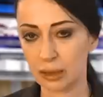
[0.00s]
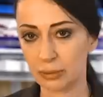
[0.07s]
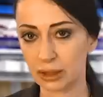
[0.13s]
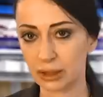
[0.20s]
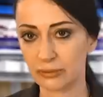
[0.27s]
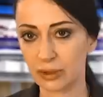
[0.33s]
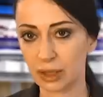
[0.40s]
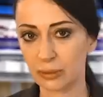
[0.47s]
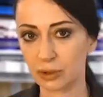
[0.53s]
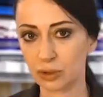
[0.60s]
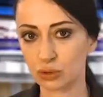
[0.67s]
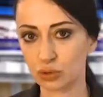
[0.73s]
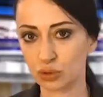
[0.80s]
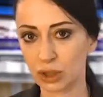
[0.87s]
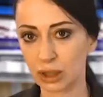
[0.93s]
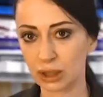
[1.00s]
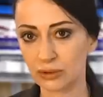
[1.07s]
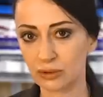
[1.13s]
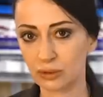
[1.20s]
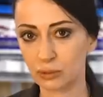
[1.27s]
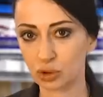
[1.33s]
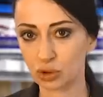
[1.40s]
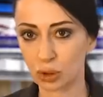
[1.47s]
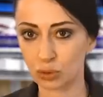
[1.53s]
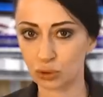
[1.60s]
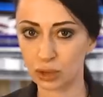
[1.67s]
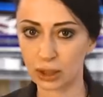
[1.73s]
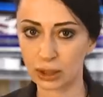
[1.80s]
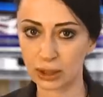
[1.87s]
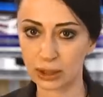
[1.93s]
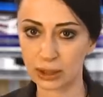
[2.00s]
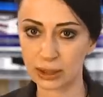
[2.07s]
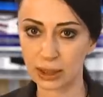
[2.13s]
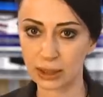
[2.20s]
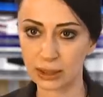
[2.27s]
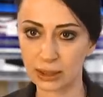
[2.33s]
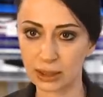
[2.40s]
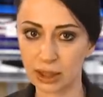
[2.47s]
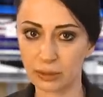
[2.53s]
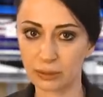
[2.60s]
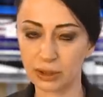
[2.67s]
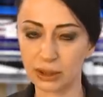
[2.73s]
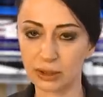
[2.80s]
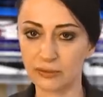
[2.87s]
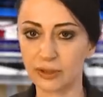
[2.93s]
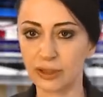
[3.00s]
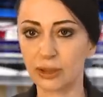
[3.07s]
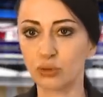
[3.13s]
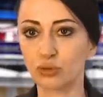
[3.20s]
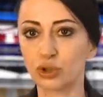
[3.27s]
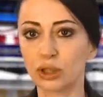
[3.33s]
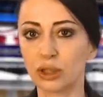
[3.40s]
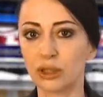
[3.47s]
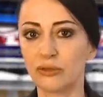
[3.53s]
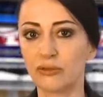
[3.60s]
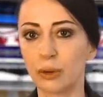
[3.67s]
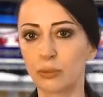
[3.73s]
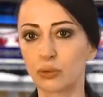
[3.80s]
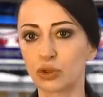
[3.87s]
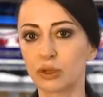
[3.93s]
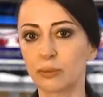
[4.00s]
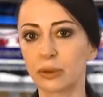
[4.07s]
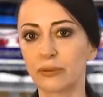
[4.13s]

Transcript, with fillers: Призываем государства и международные организации объединить все усилия в вопросе,